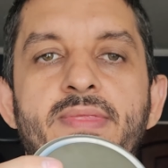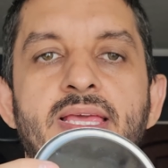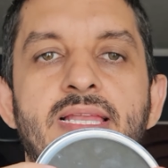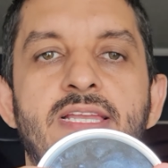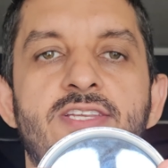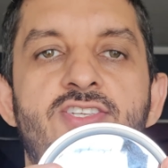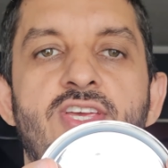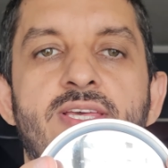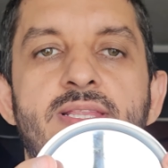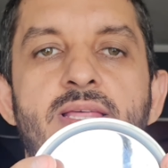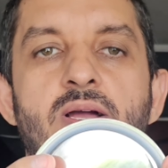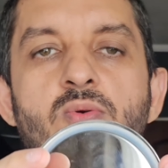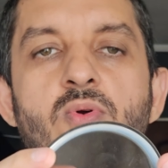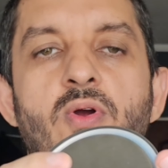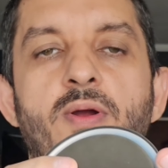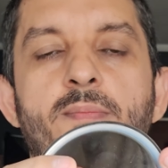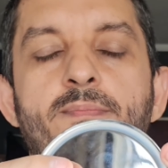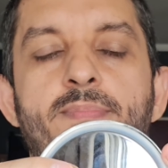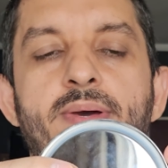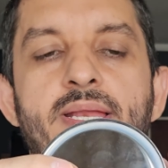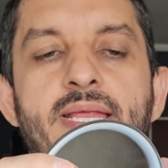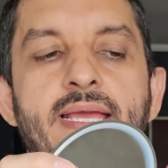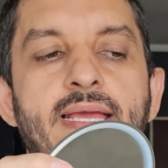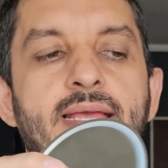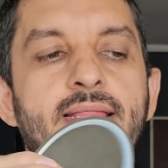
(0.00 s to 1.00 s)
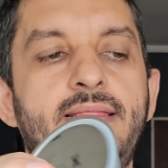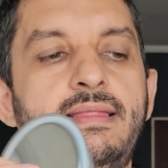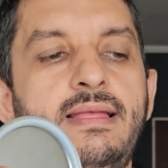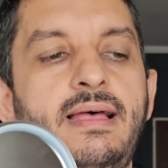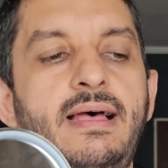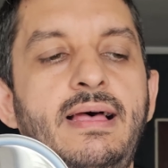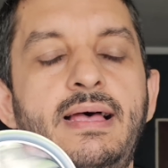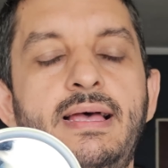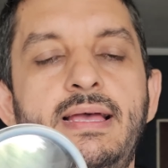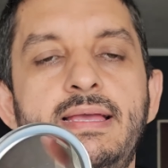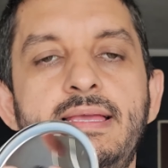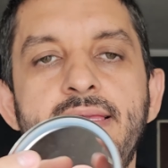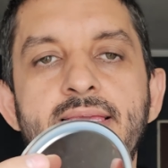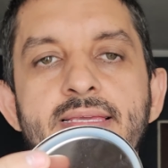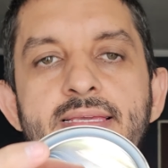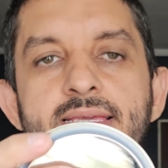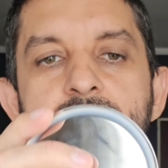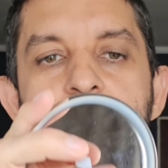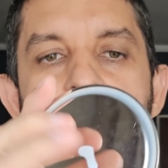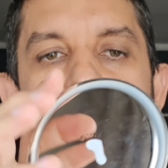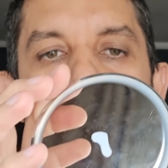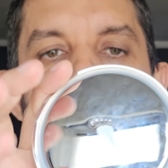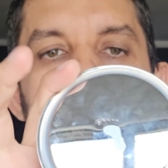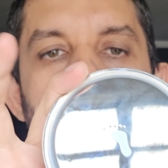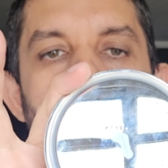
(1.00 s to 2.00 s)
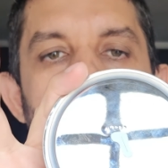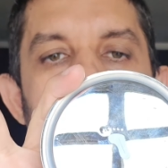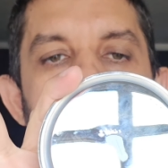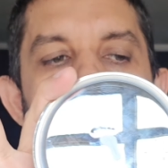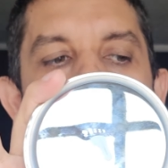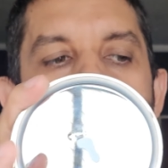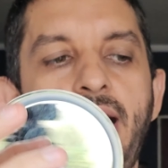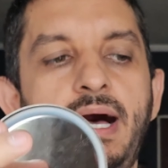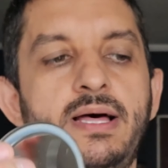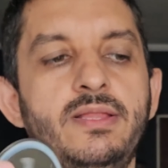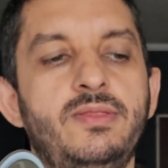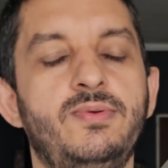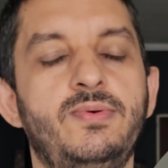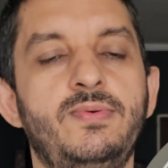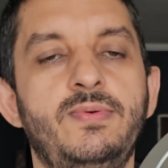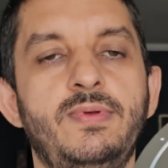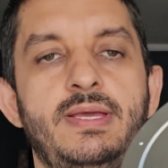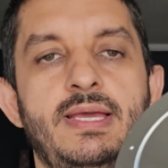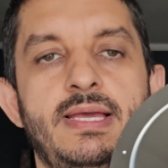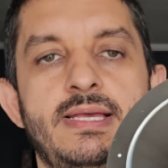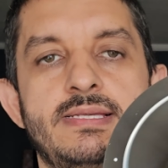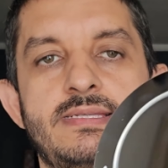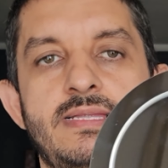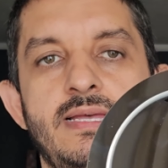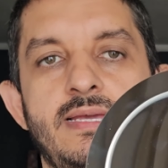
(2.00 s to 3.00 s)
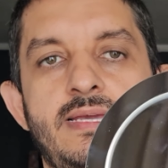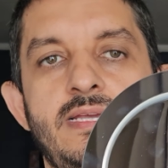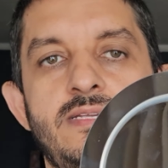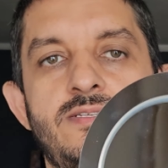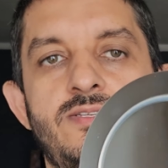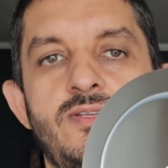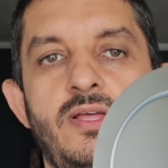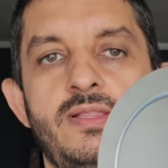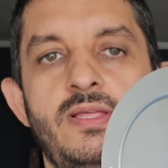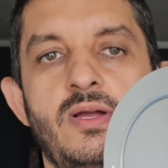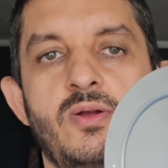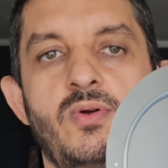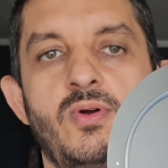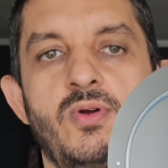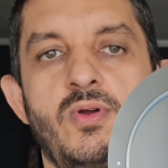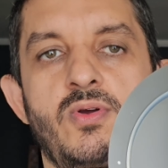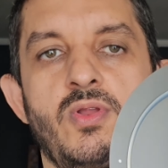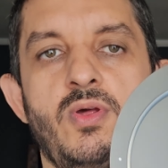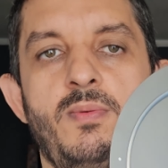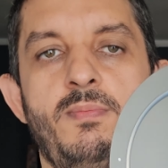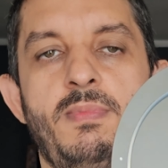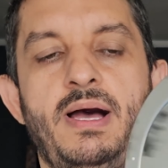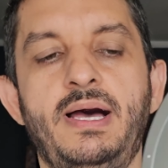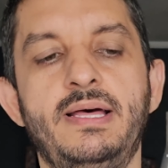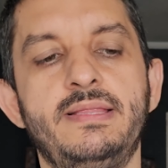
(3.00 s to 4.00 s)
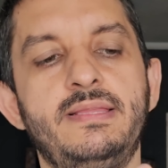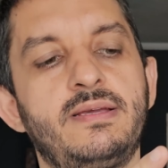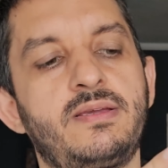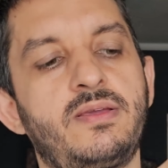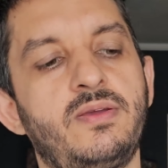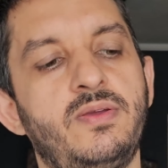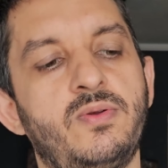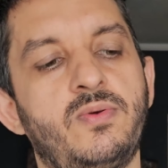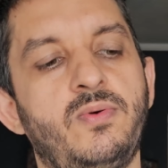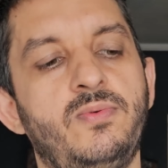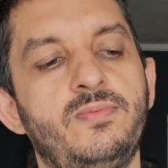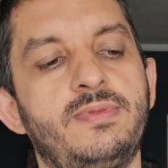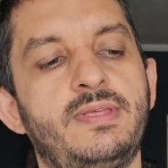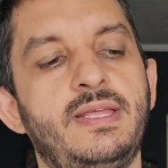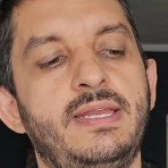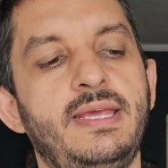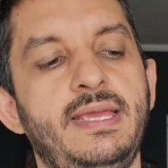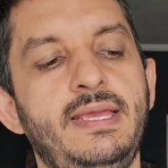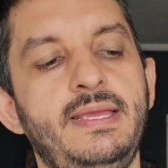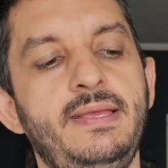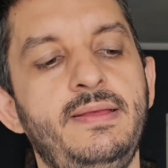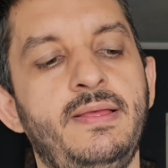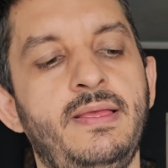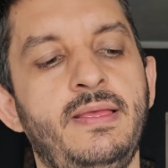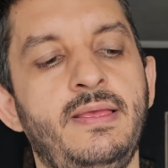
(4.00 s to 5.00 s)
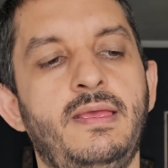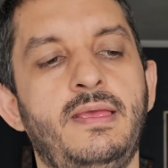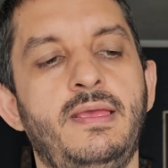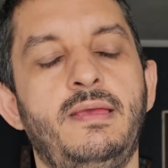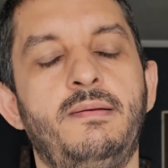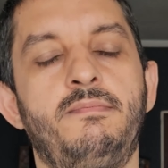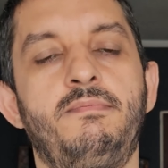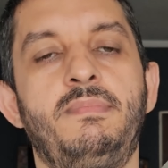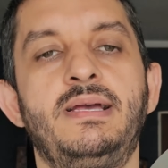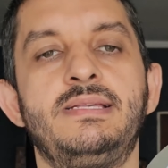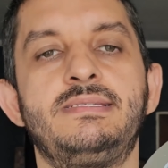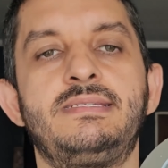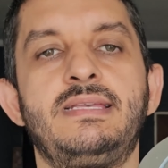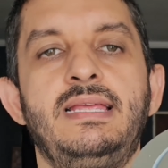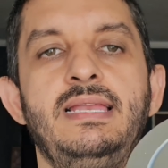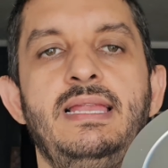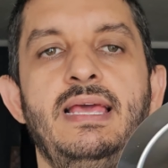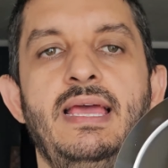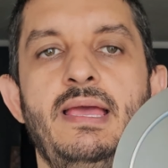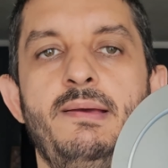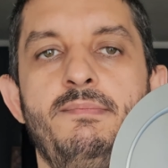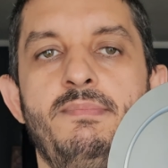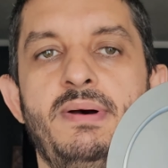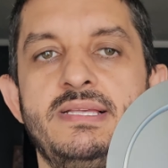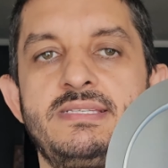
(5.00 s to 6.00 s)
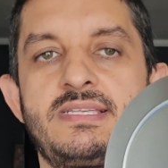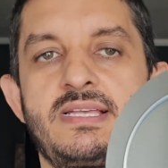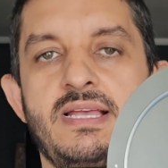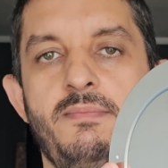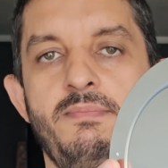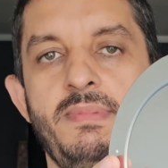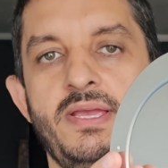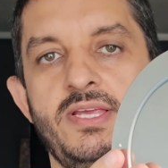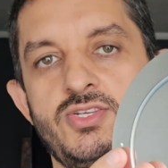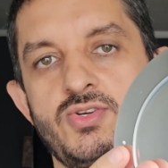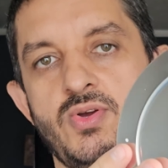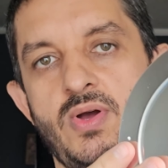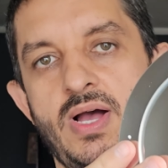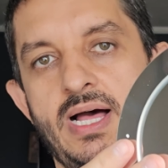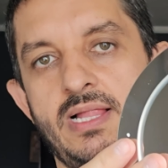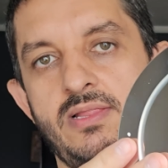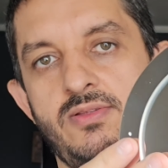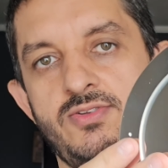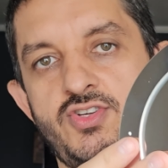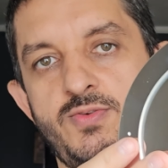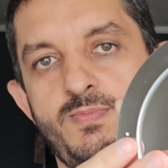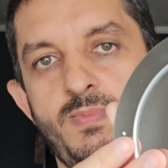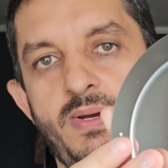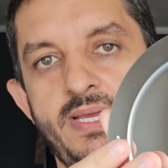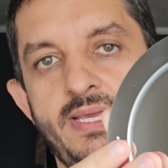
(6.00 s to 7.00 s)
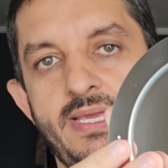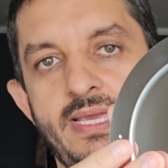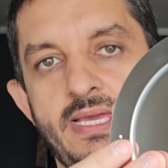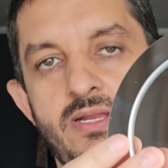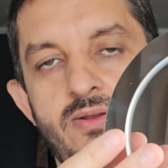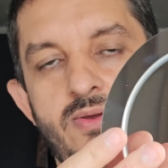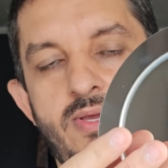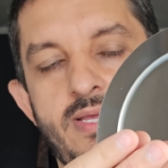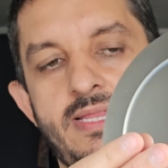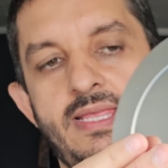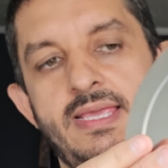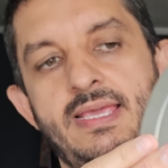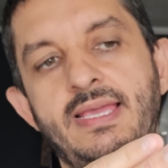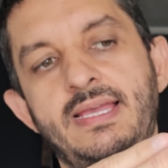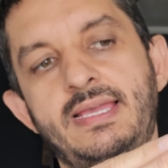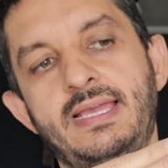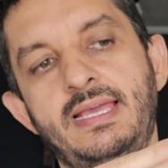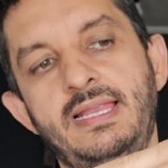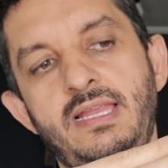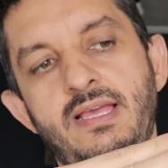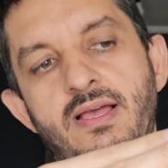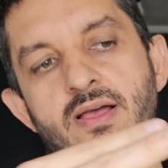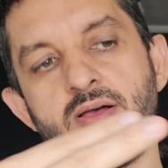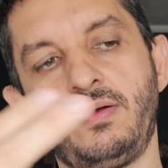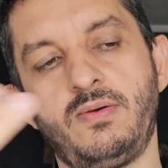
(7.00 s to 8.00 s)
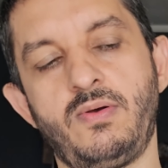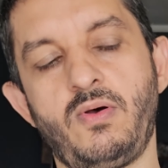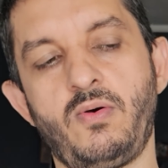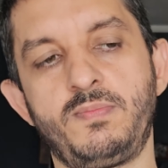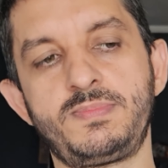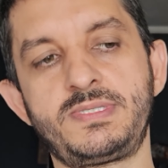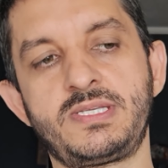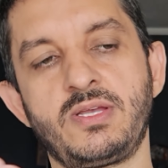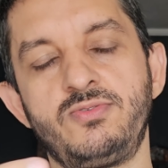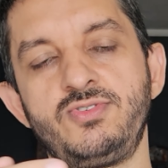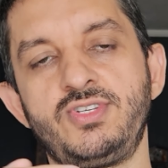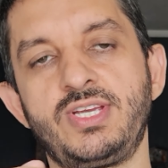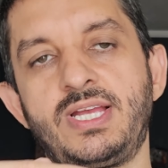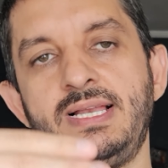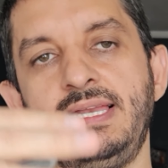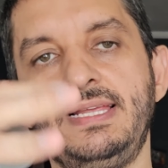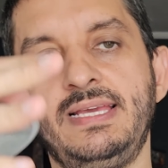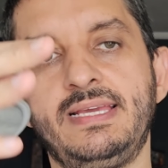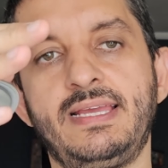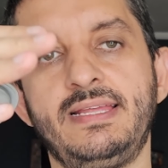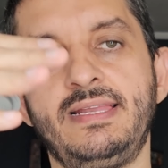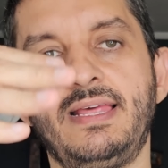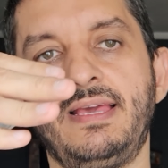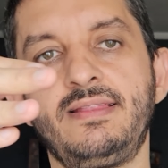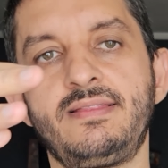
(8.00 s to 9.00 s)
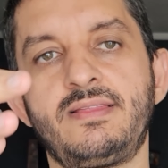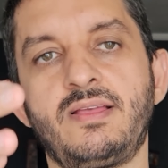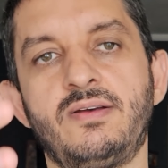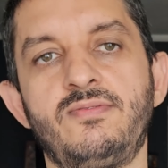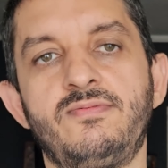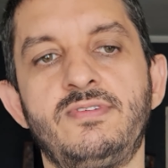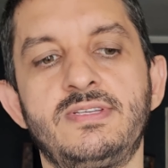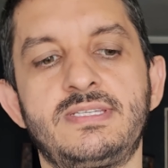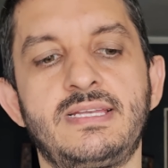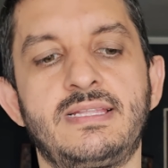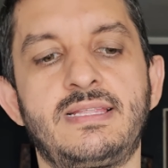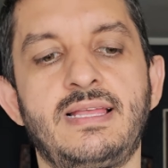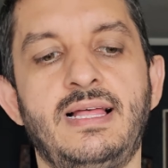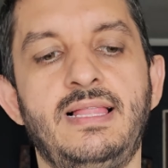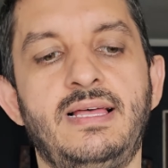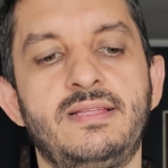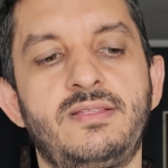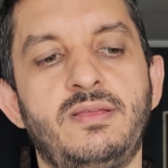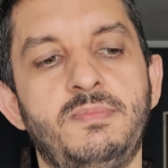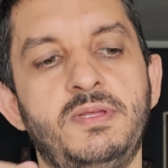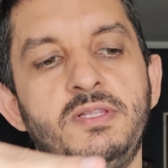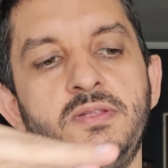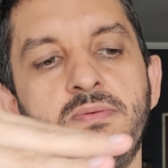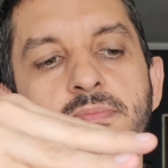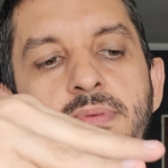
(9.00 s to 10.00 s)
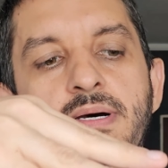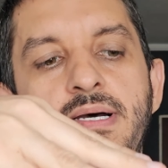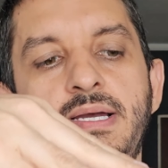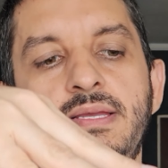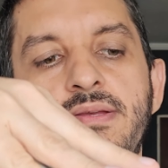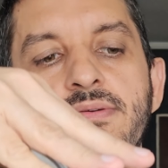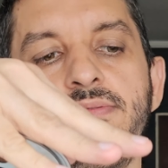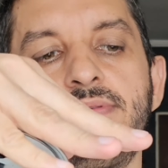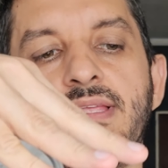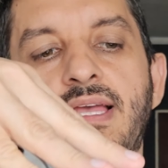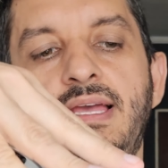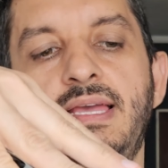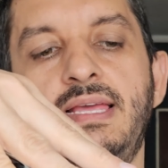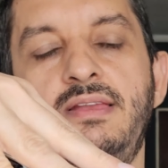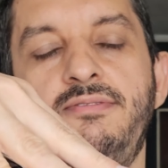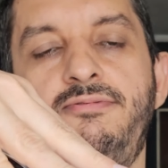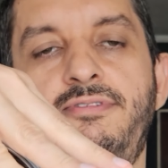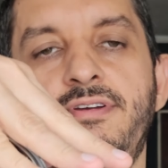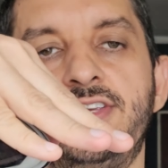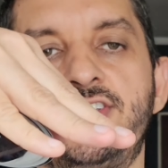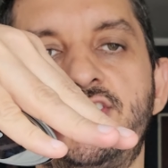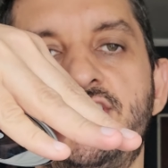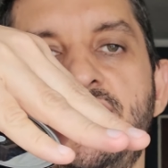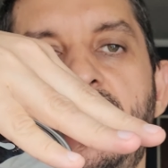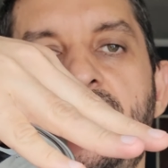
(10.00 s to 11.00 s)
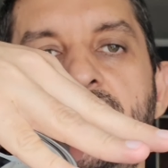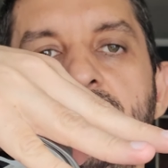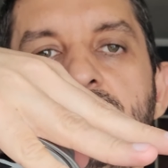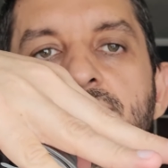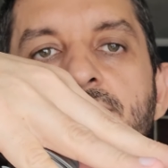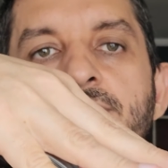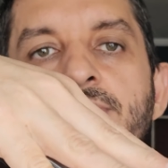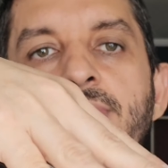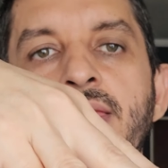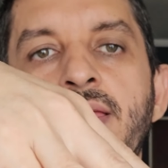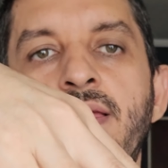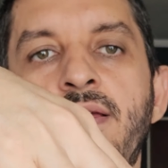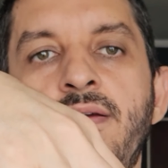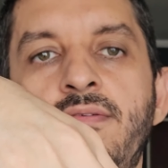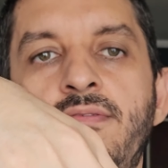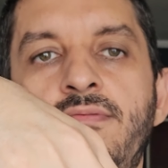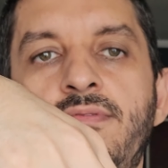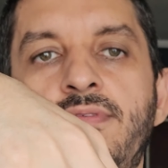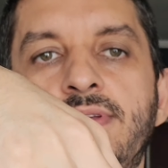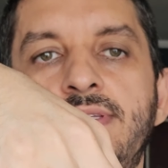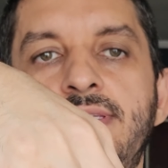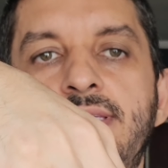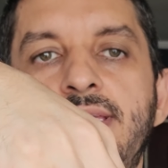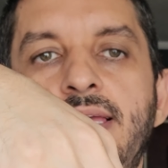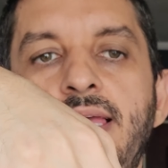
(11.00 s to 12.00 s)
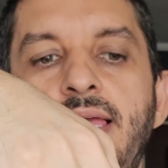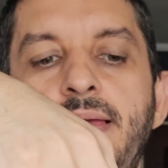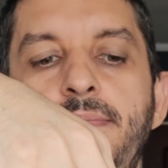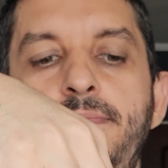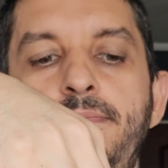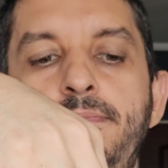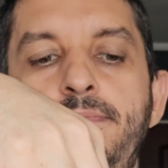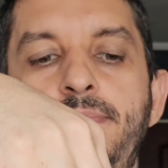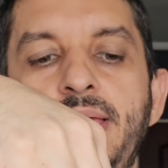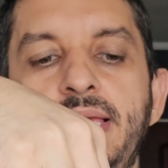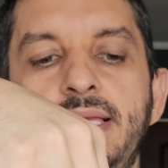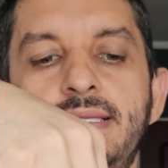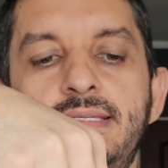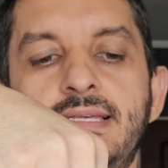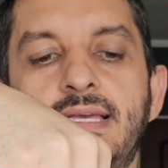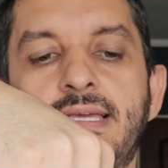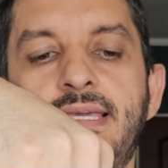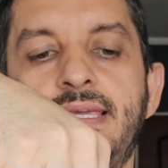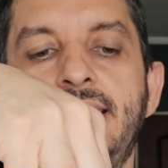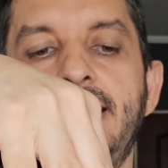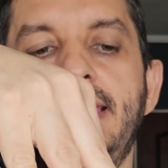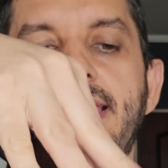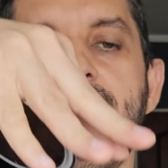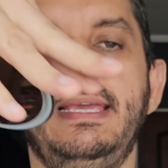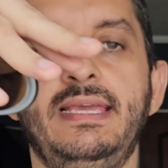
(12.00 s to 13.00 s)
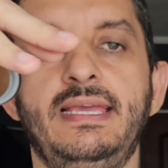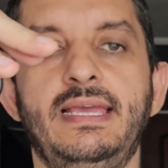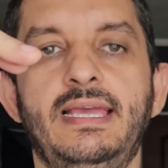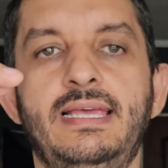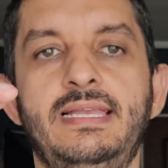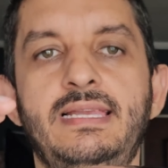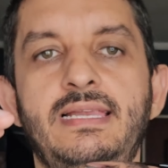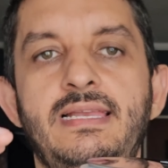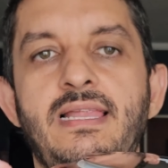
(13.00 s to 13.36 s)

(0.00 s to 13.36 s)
ele tinha na cor preta e esse cromado, esse daqui só na cor cromada que eu encontrei. Mas ele é basicamente um ralo de banheiro que tem aquela opção de clique, né? Então você tá lá tomando banho, tá ele fechado, você pisa aqui, ele